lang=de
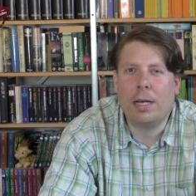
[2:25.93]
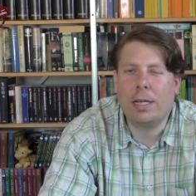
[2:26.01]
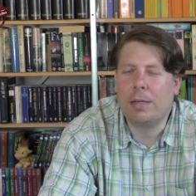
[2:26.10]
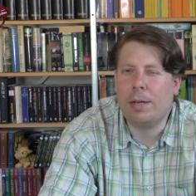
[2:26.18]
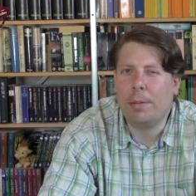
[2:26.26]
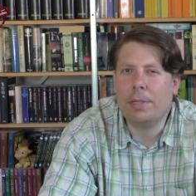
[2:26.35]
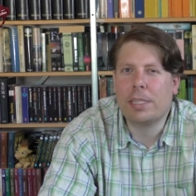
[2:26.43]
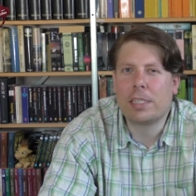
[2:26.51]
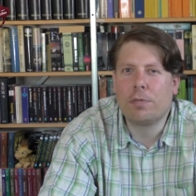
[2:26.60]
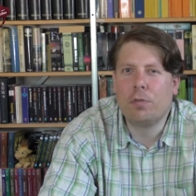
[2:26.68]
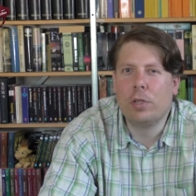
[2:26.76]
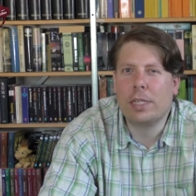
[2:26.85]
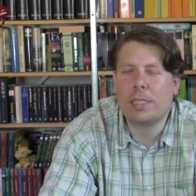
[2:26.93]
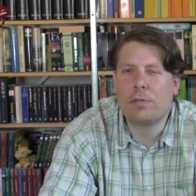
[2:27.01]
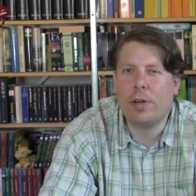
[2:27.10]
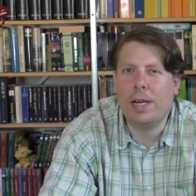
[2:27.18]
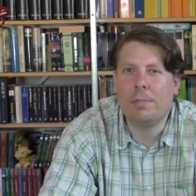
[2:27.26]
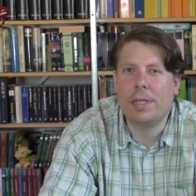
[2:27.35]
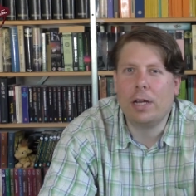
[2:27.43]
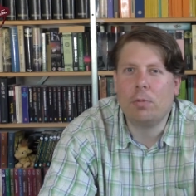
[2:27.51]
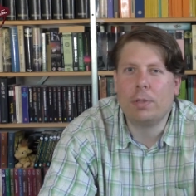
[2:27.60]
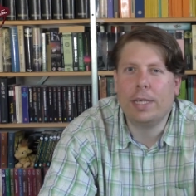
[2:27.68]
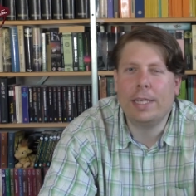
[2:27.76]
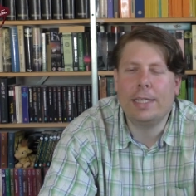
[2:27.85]
äh, habe ich das Gefühl, dass es vor allem
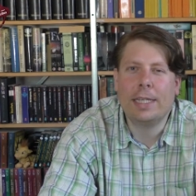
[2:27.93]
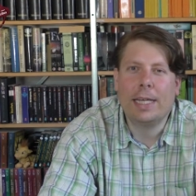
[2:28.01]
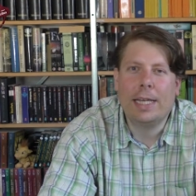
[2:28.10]
darum geht,